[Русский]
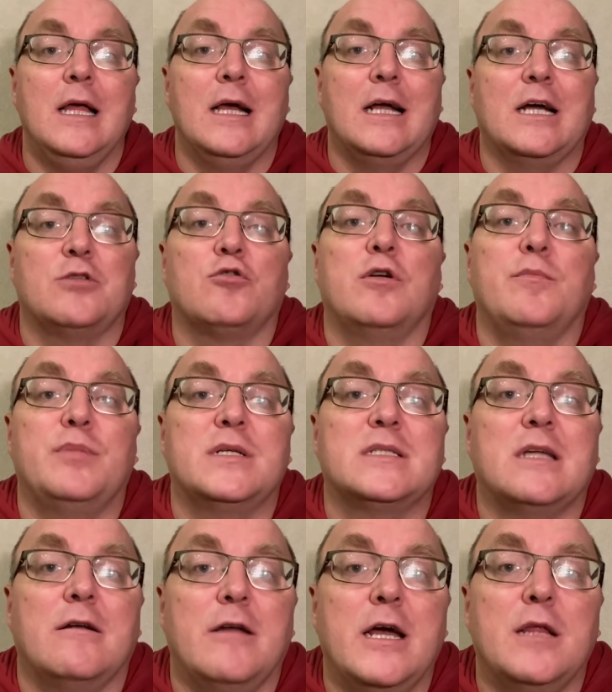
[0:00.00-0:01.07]
которая
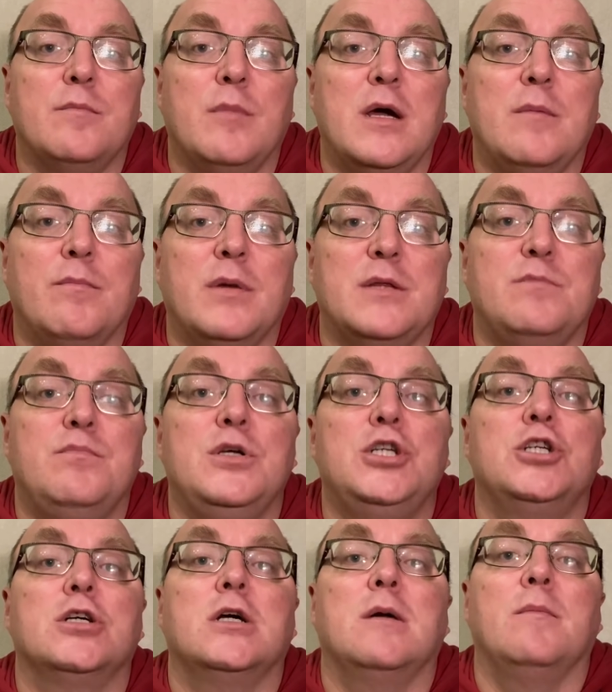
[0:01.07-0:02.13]
представляет моим
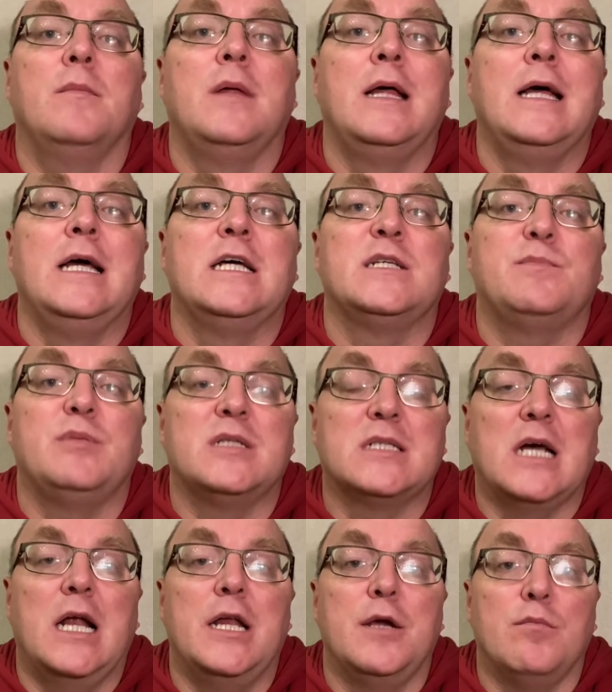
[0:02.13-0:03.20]
подписчикам
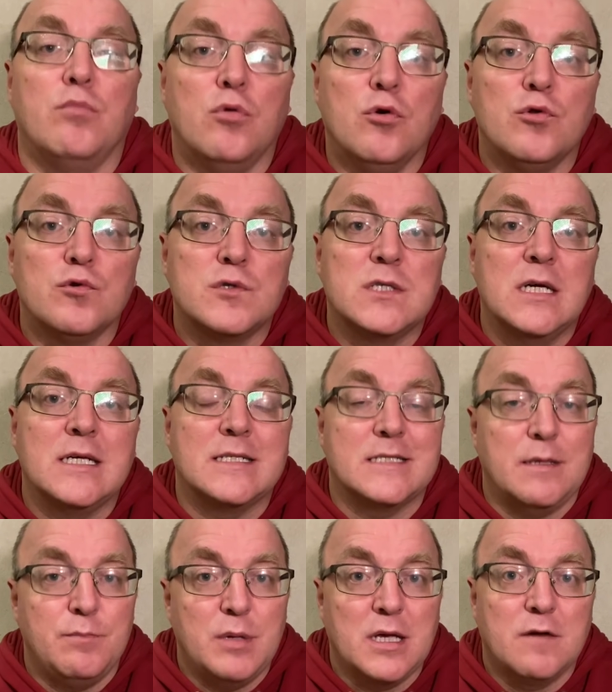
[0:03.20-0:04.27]
специальный бонус
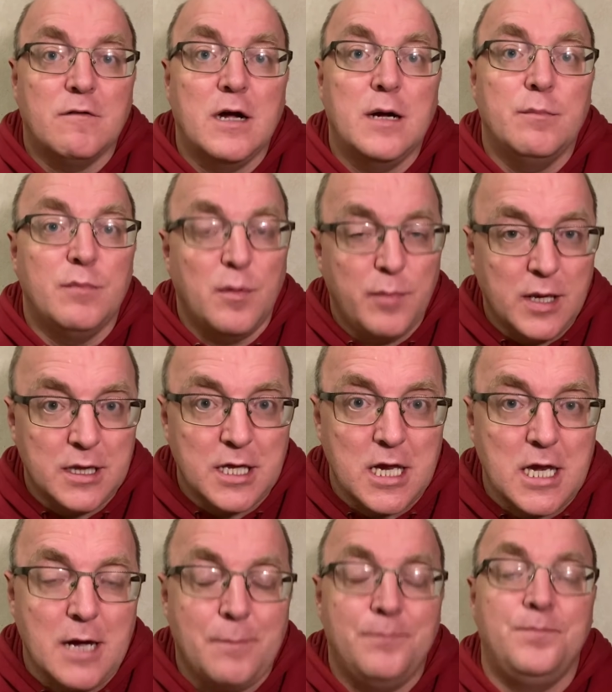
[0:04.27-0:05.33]
за первое
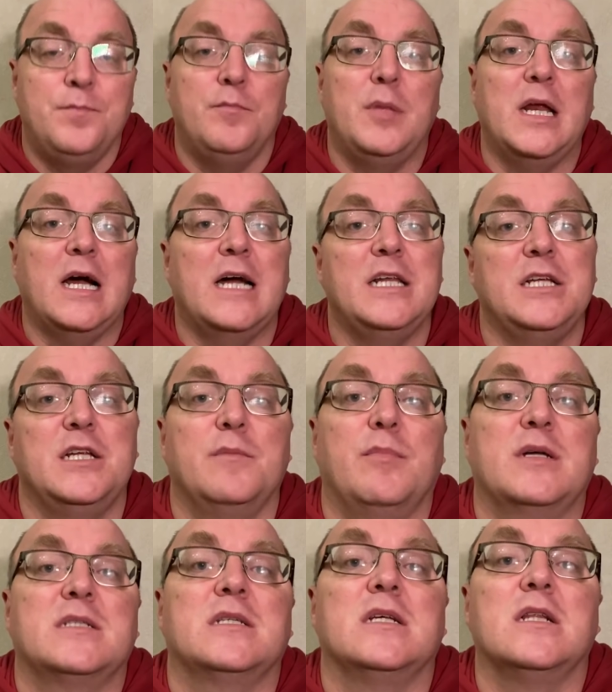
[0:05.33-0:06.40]
пополнение. Переходите
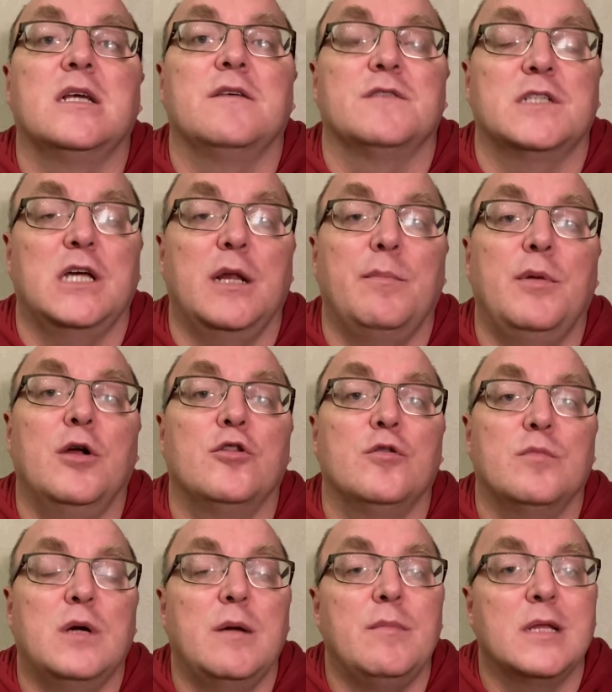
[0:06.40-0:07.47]
по ссылке в
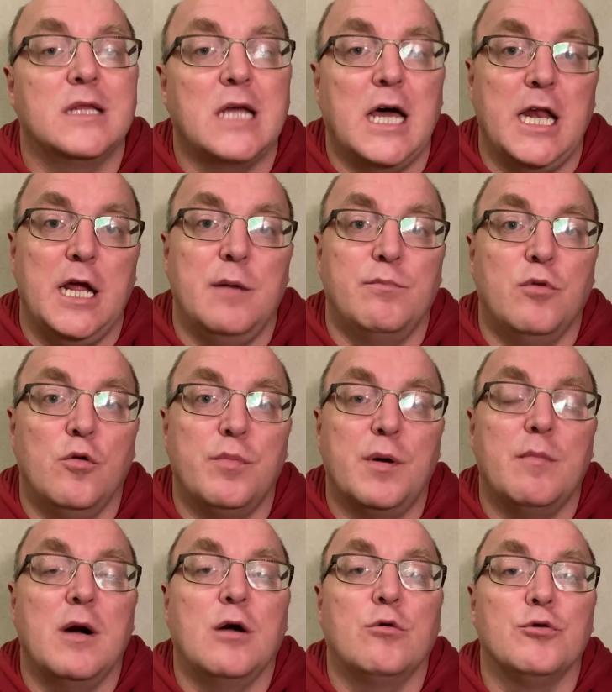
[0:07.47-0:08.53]
скрепленном комментарии по
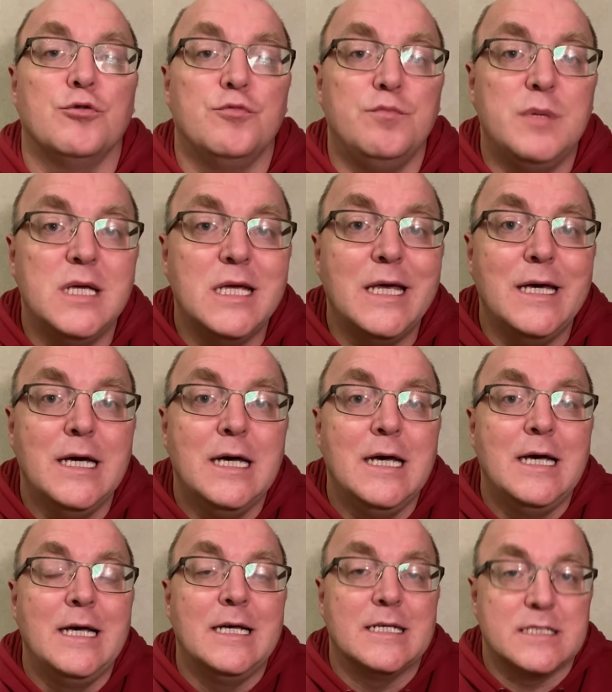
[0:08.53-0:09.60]
промокоду Biggy,
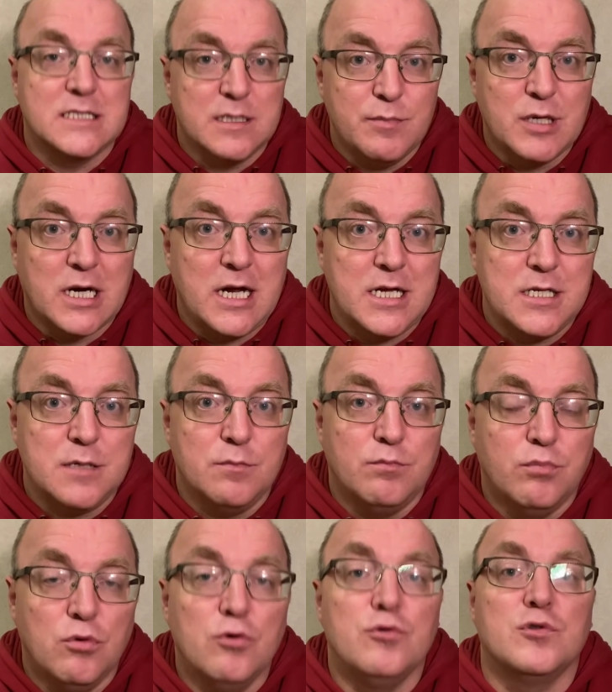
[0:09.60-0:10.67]
забирайте
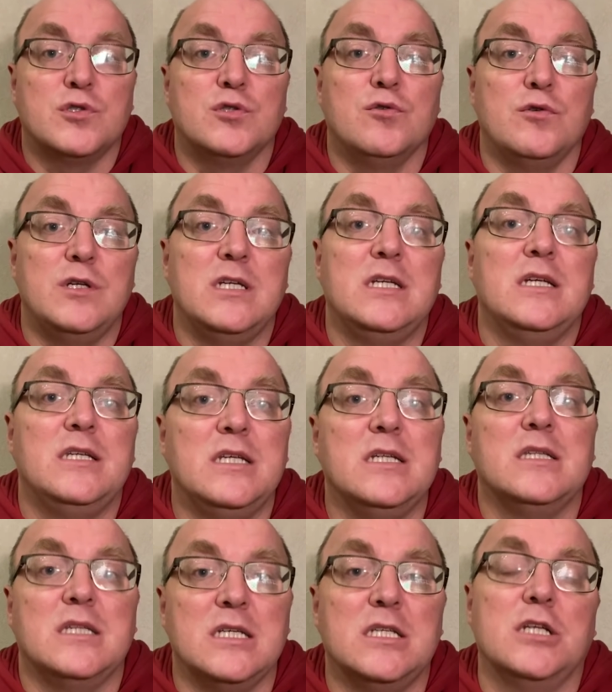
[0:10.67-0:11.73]
бонус до
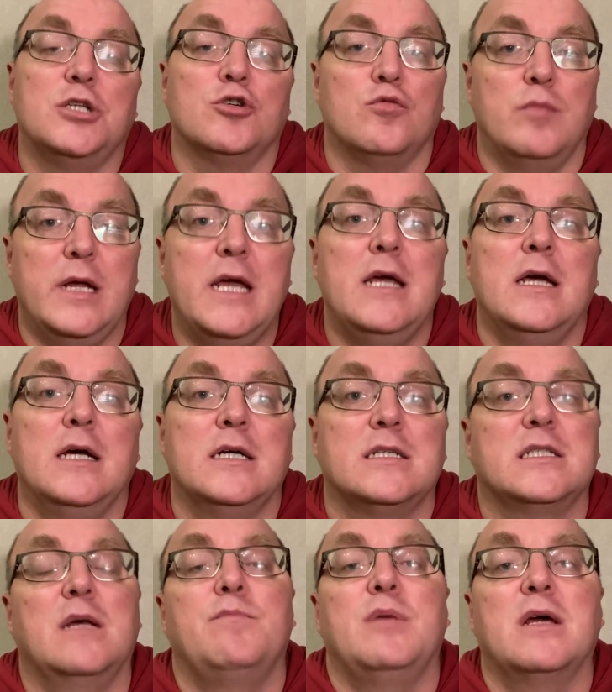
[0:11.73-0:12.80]
10 тысяч рублей
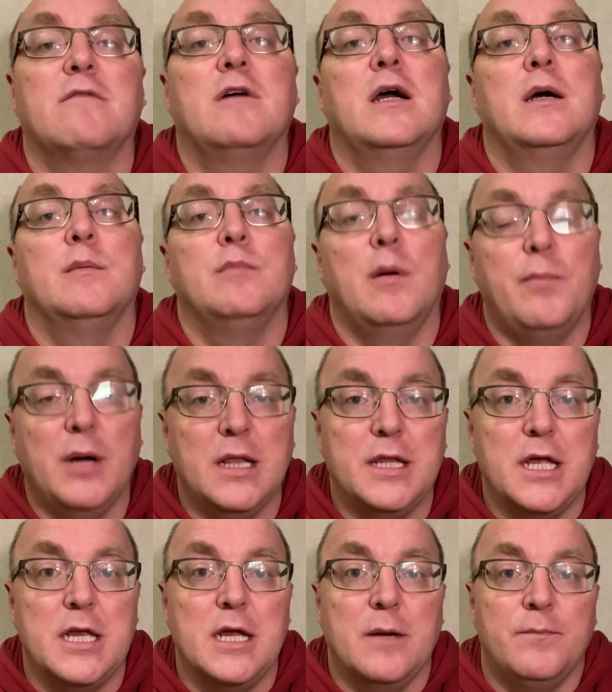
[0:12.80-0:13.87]
за первое
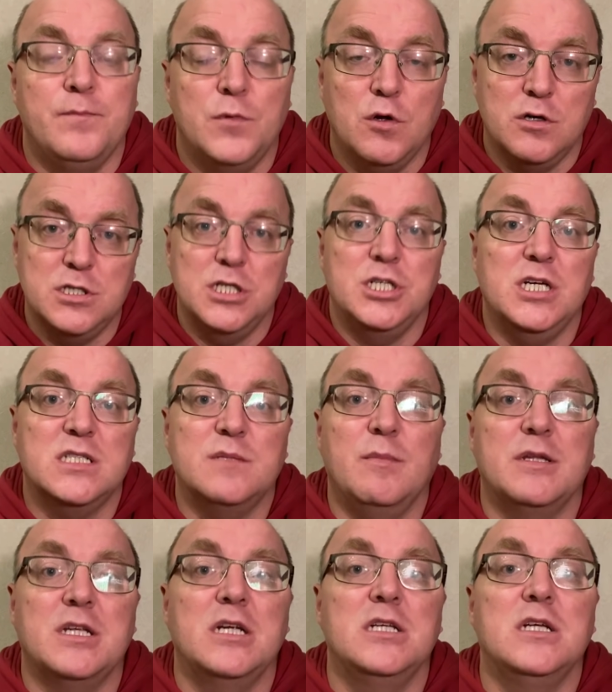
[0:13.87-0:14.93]
пополнение. Ну а сейчас
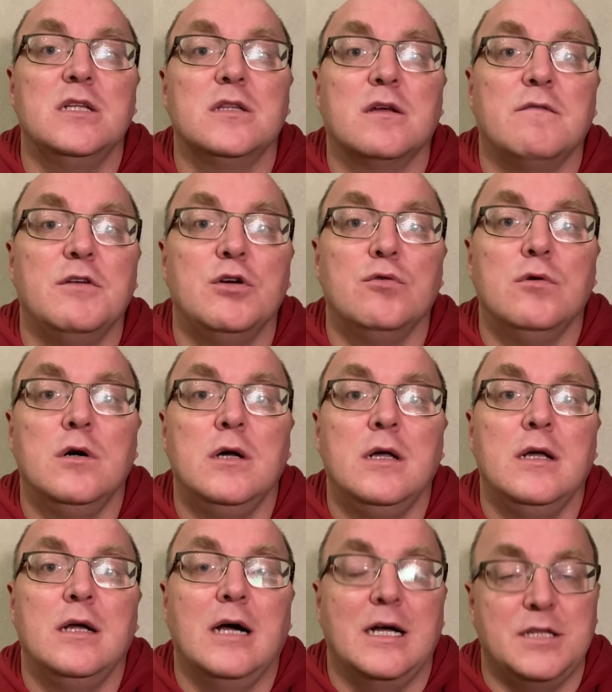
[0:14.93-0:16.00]
смотрите интервью
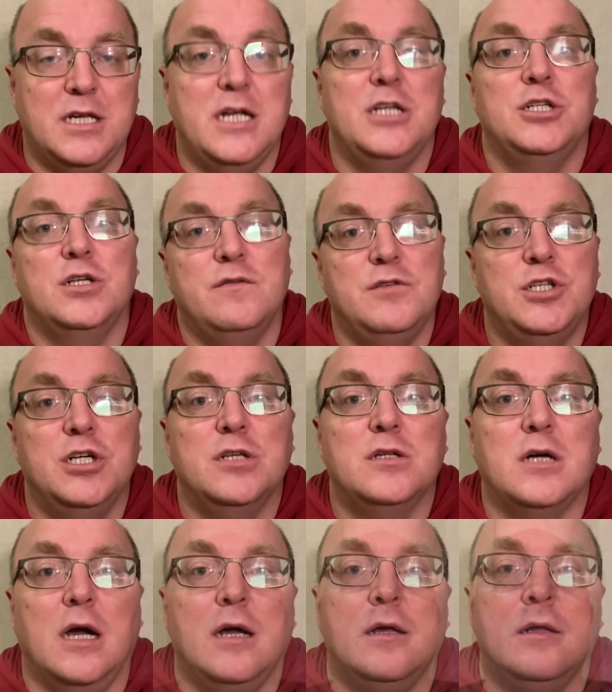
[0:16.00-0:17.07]
Андрей
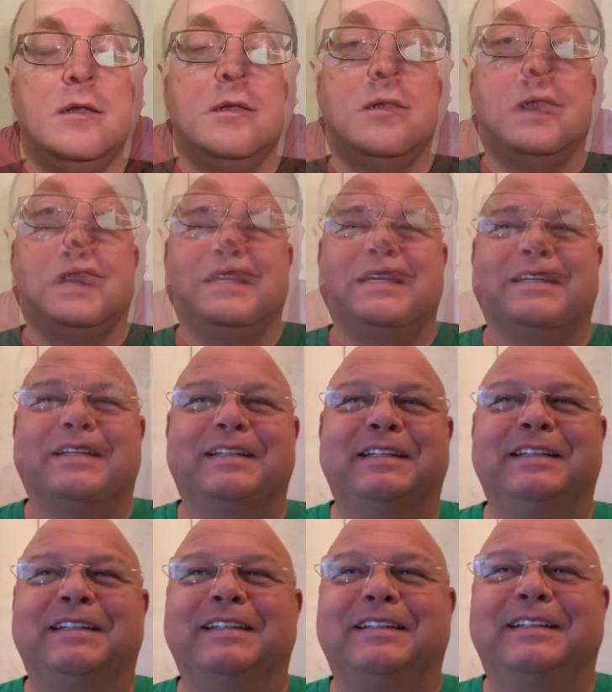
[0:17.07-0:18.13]
Червиченко. Андрей Владимирович, добрый
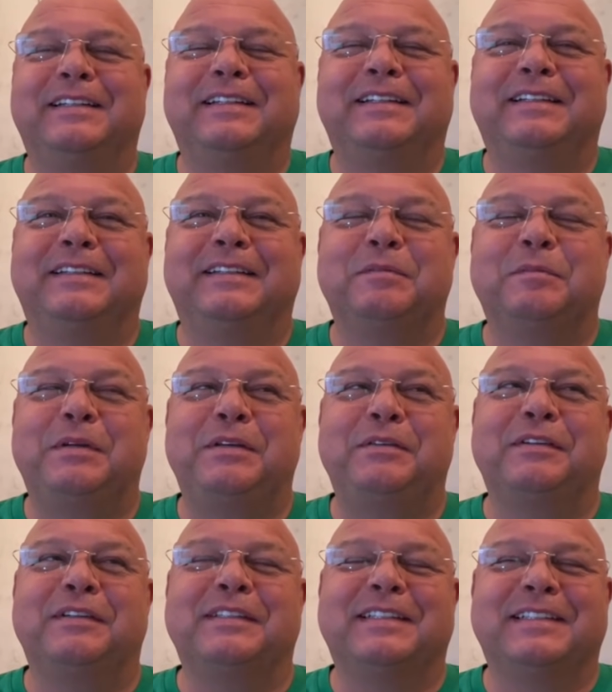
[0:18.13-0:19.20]
вечер.
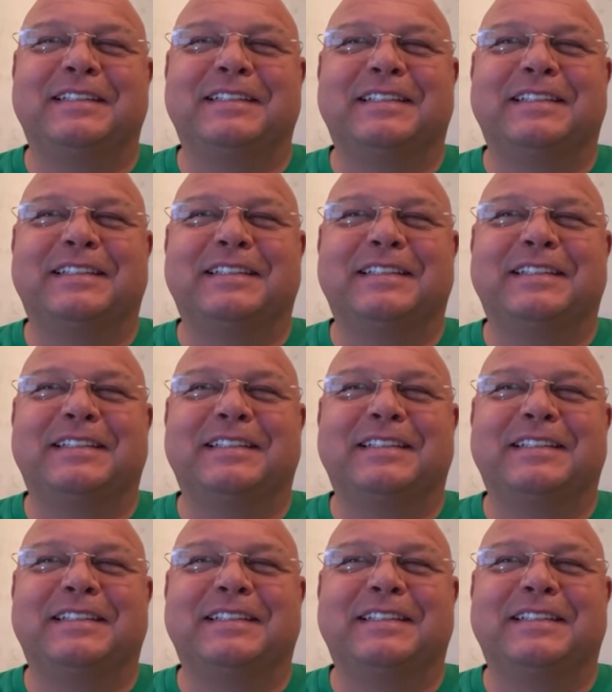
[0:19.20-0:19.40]
Привет.